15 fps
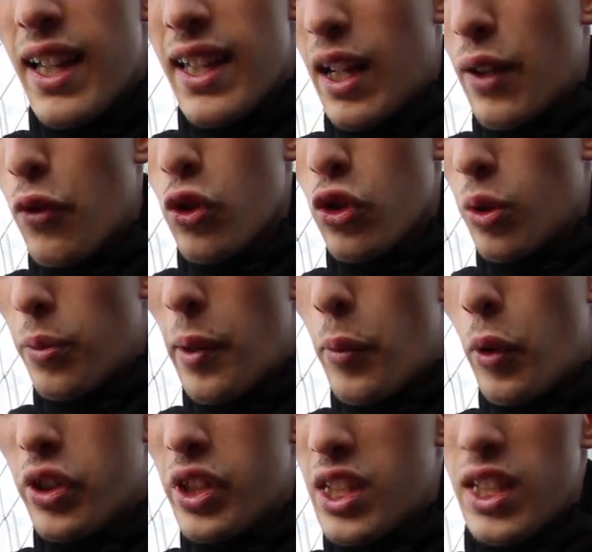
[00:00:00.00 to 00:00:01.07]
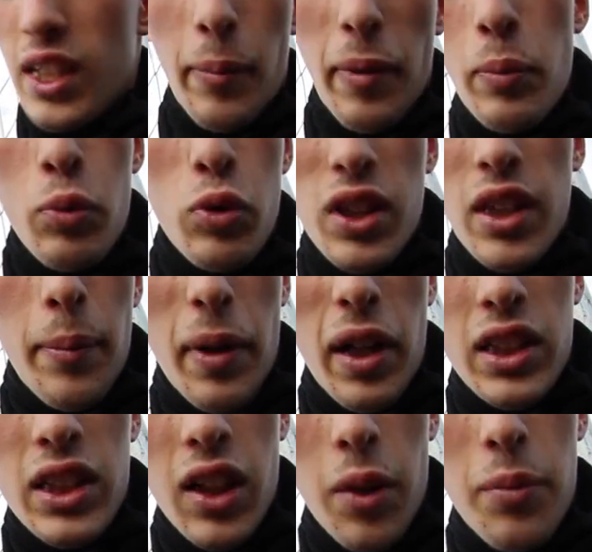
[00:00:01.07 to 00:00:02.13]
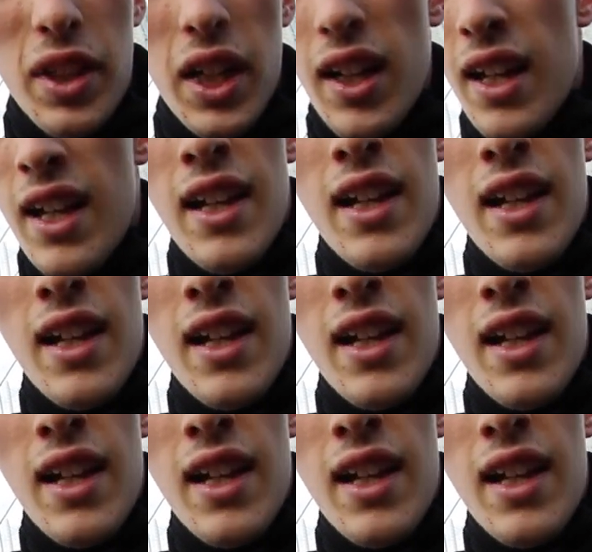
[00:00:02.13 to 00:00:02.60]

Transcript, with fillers: et à la fois on se sent bien protégé, il n'y a pas le pouce qui va partir comme ça